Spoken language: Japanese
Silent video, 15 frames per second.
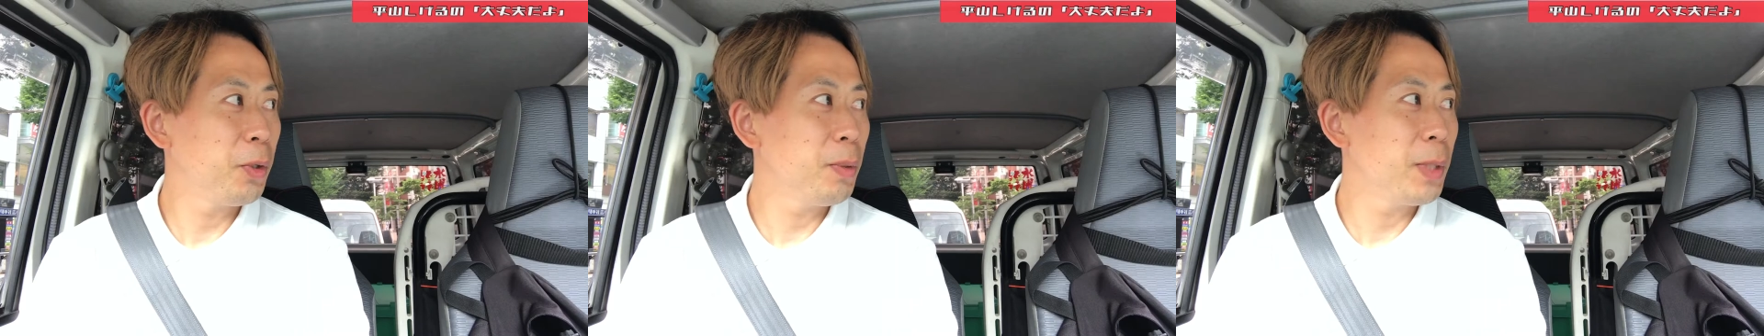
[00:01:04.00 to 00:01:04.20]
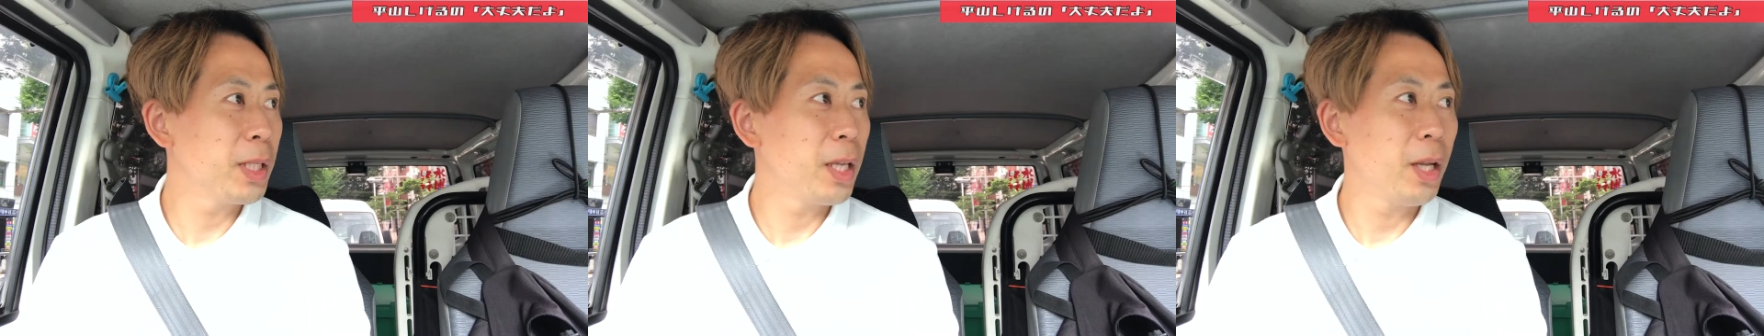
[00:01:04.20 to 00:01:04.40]
り
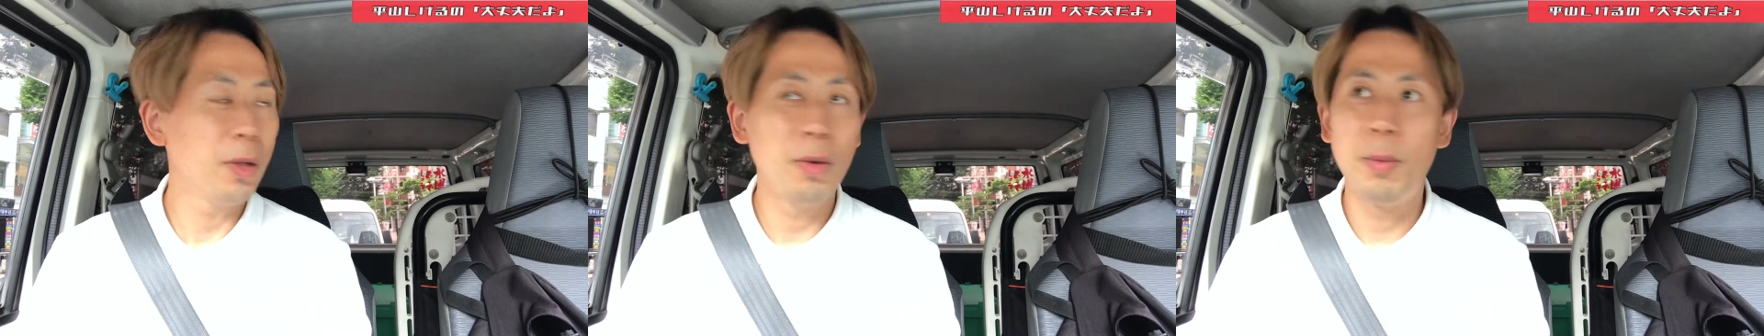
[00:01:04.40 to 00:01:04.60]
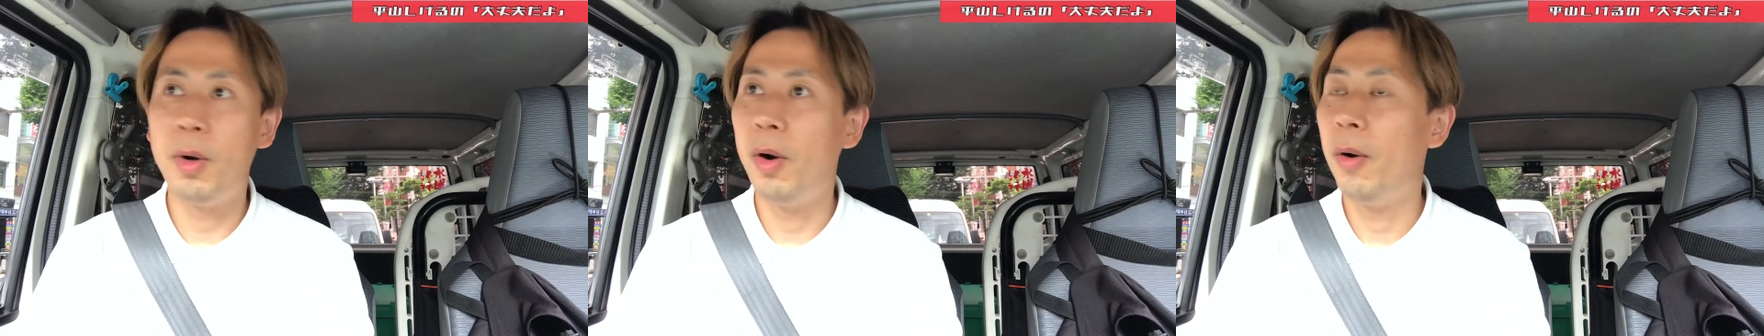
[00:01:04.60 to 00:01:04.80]
ますけれど
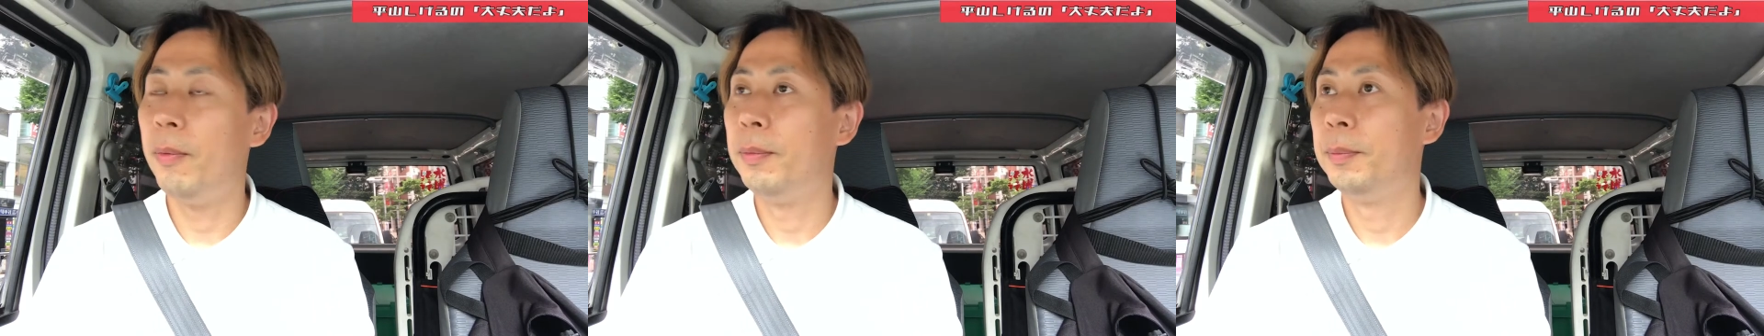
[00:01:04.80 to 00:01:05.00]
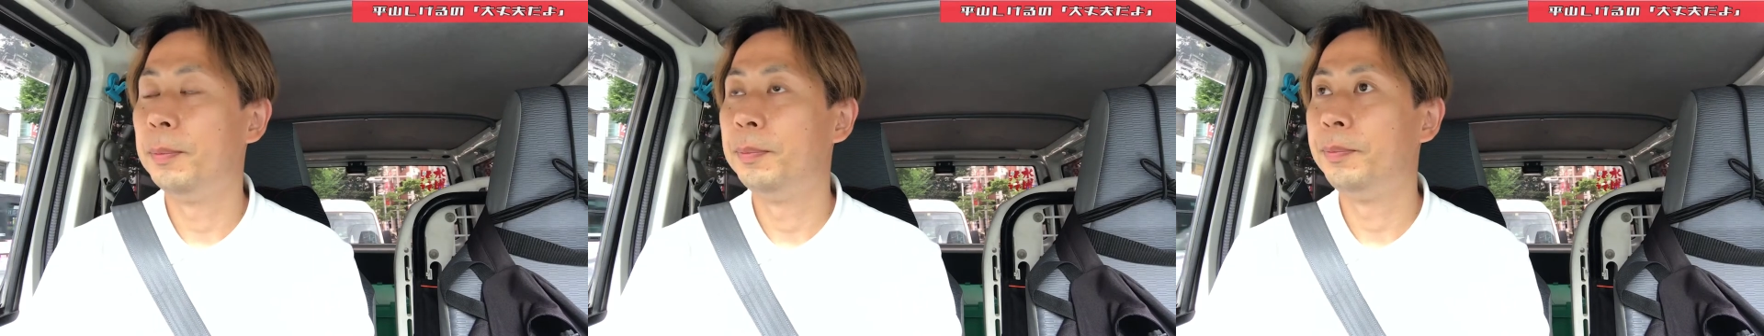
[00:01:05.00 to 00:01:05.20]
も、
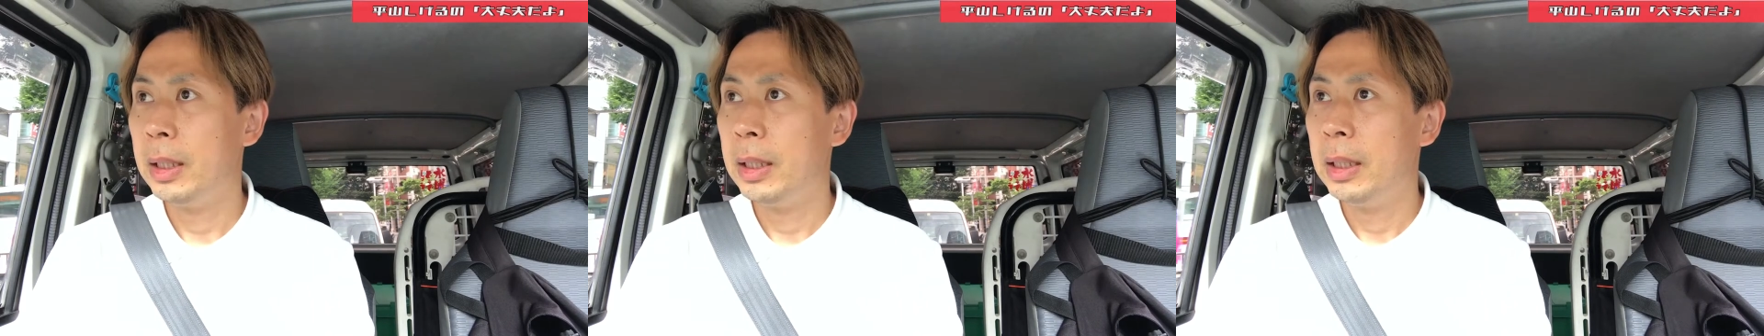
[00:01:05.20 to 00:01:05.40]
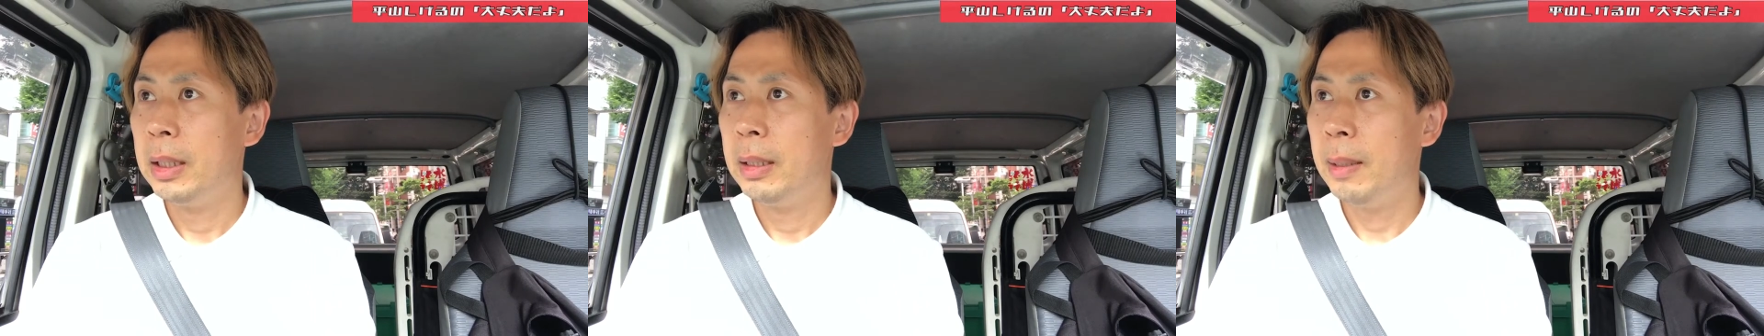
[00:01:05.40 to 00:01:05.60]

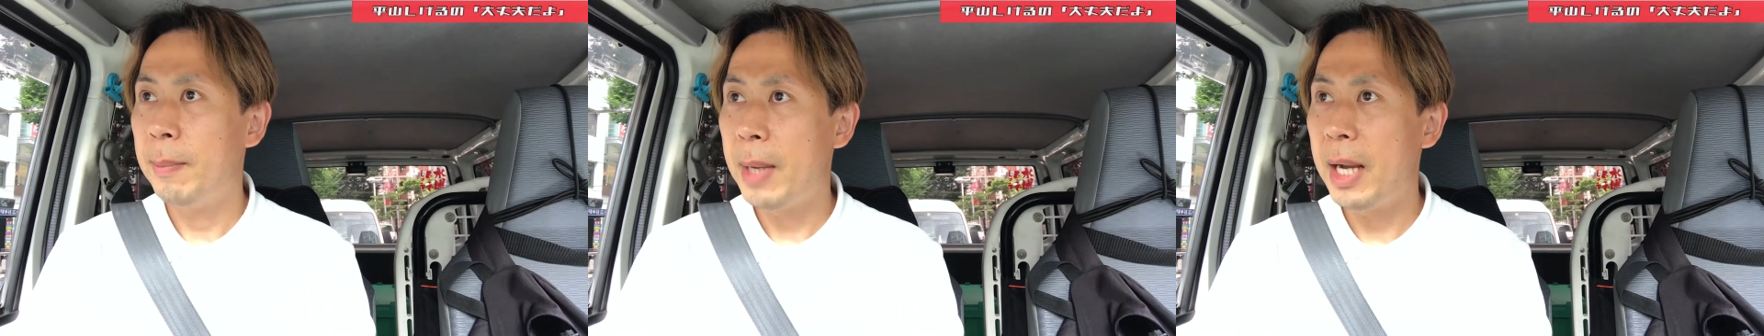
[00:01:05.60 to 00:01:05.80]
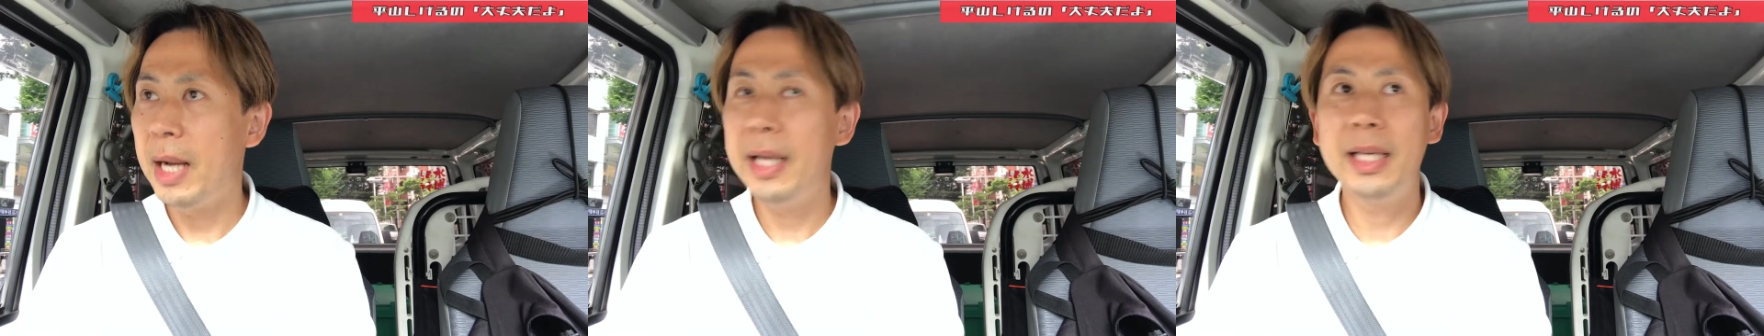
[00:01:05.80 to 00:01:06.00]

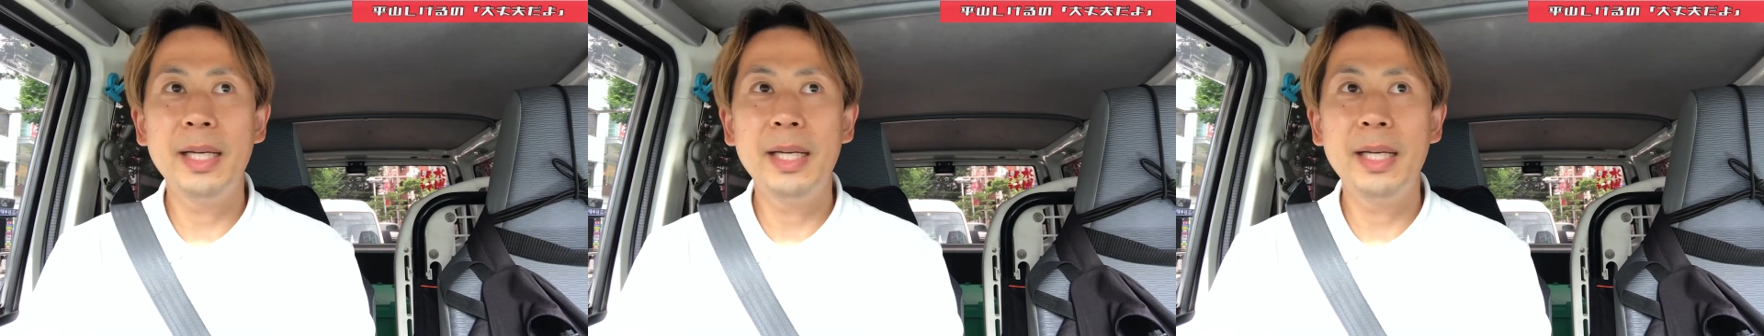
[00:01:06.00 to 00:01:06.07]
まあ相